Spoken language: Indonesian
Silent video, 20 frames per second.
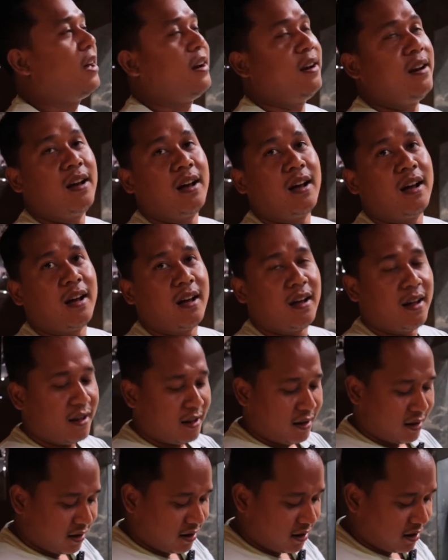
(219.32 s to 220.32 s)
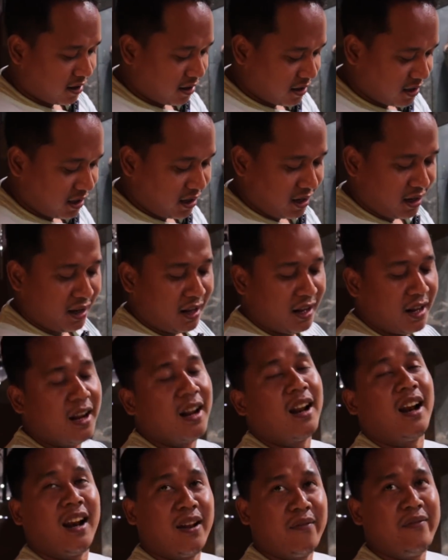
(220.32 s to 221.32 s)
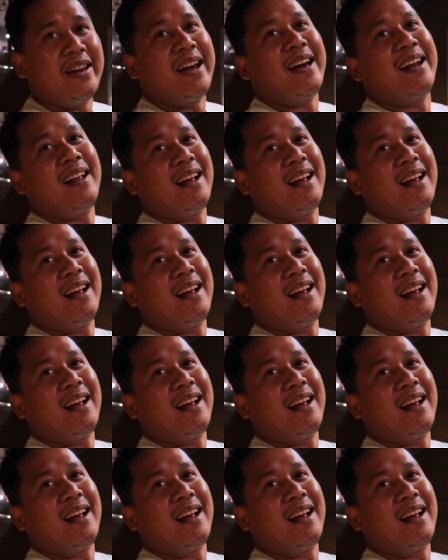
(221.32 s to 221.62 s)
ada di sini lebih